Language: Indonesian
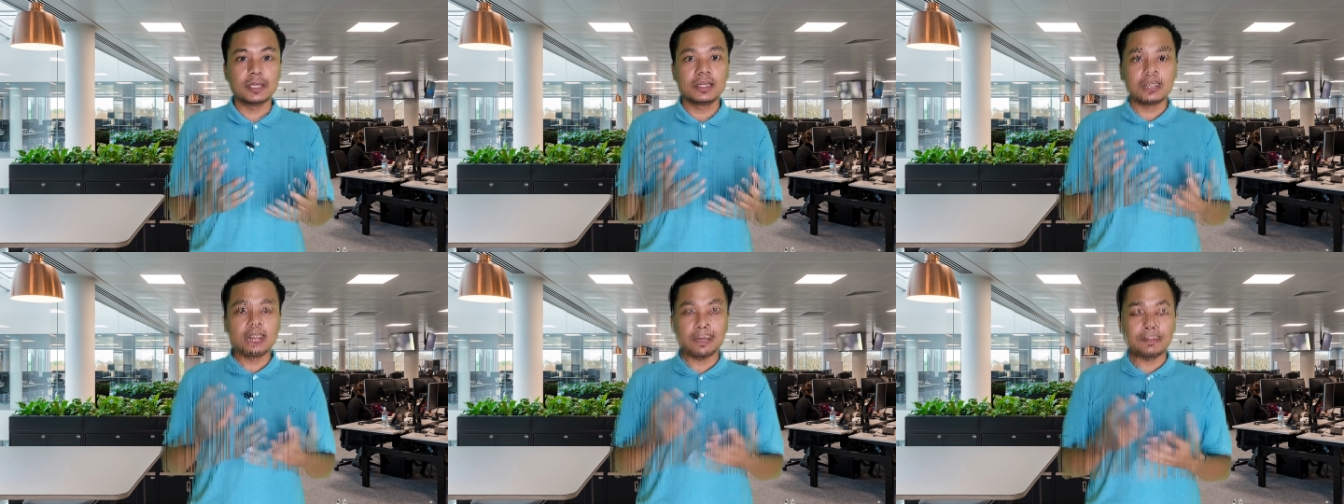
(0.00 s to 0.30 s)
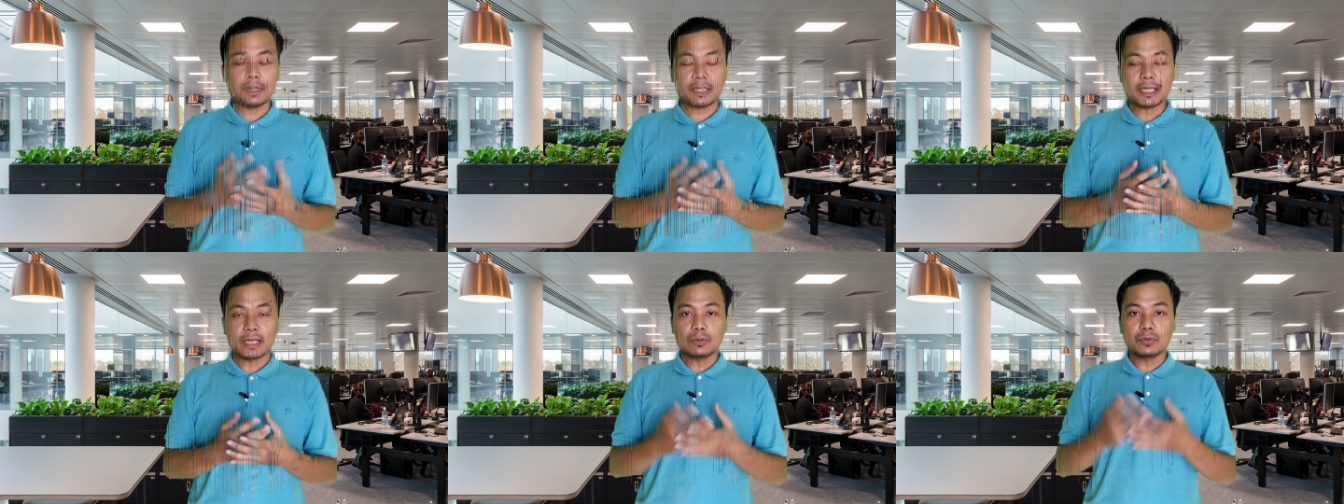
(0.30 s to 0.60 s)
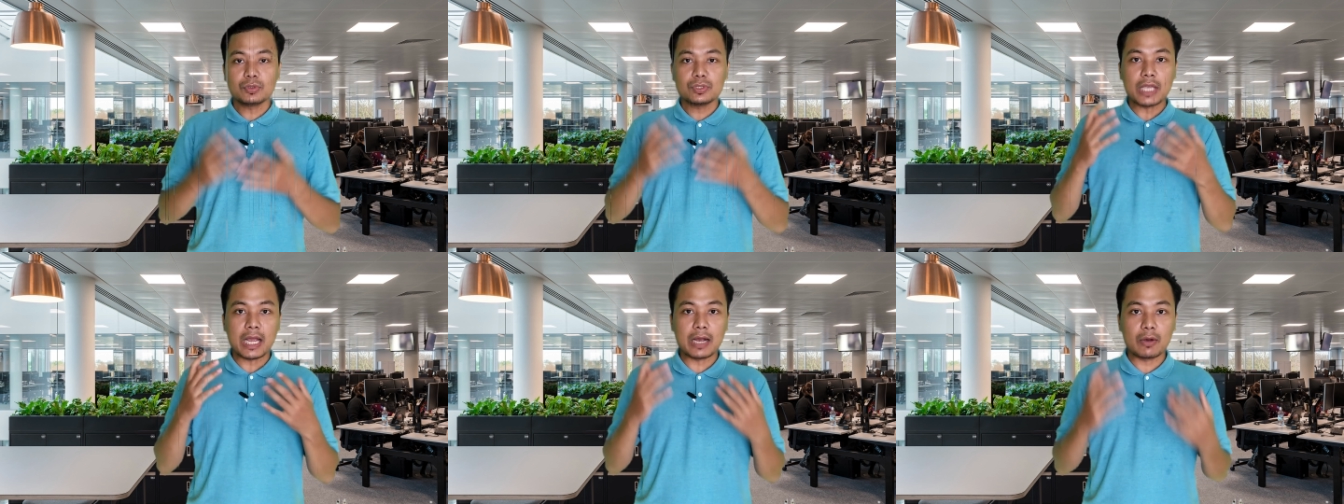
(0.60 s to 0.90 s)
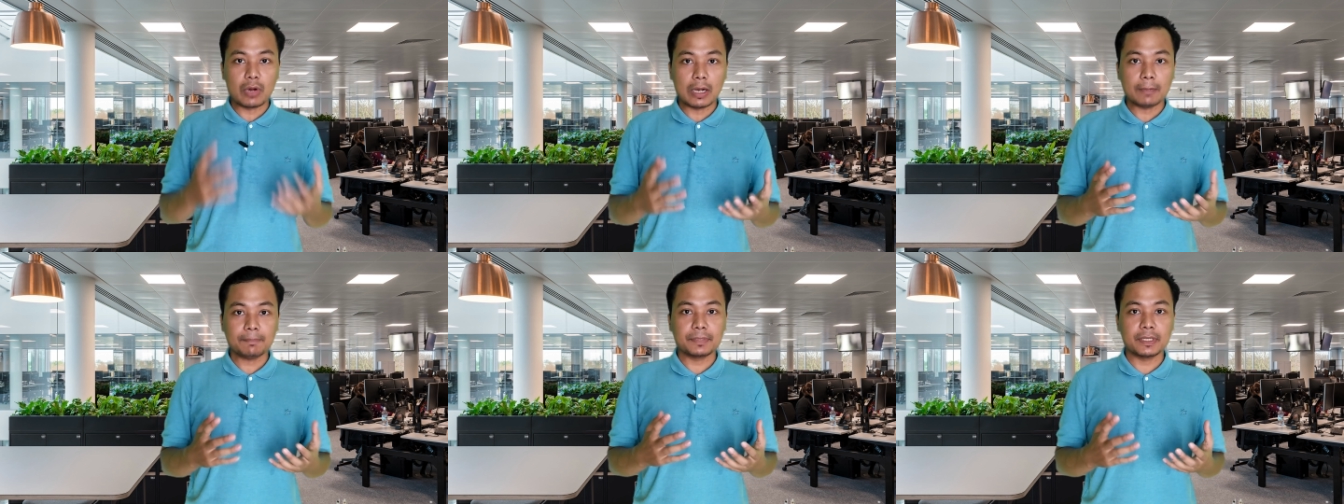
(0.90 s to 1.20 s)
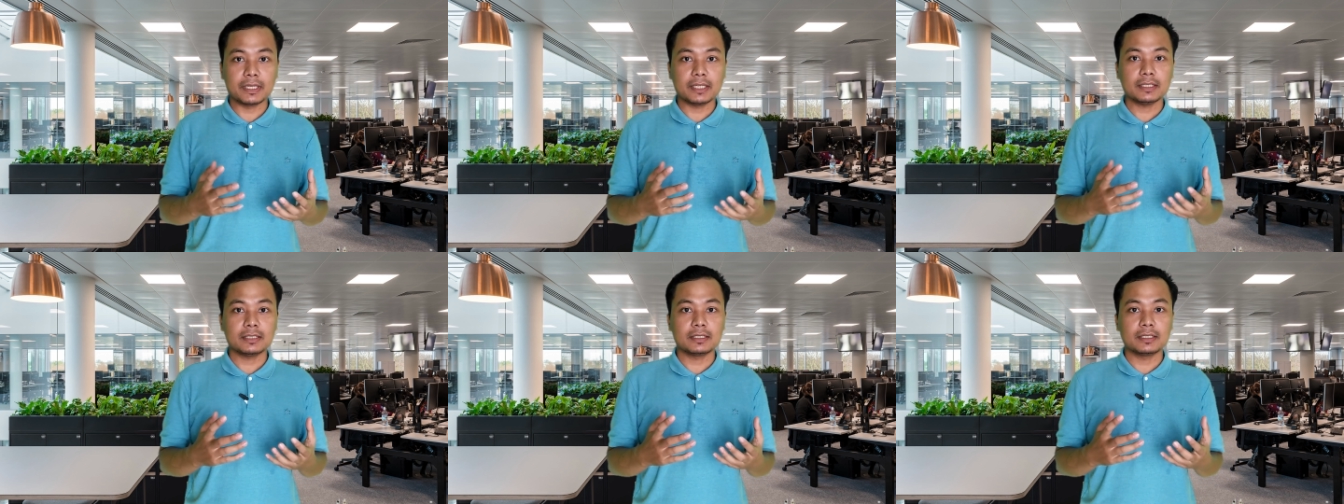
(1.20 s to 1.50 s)
Saya bertanggung
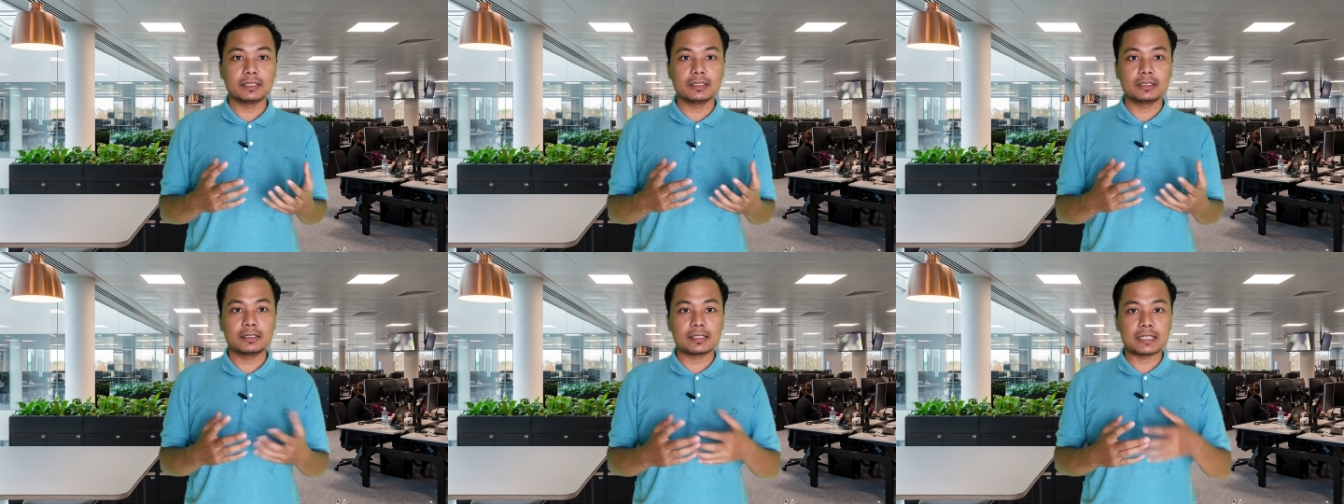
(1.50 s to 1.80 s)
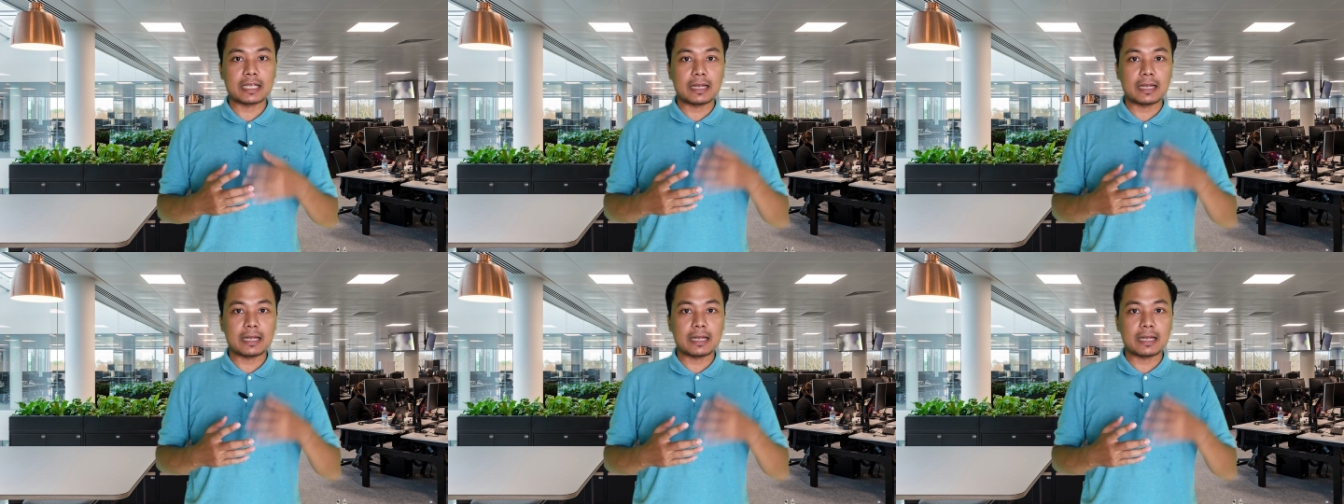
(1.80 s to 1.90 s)
jawab ya e,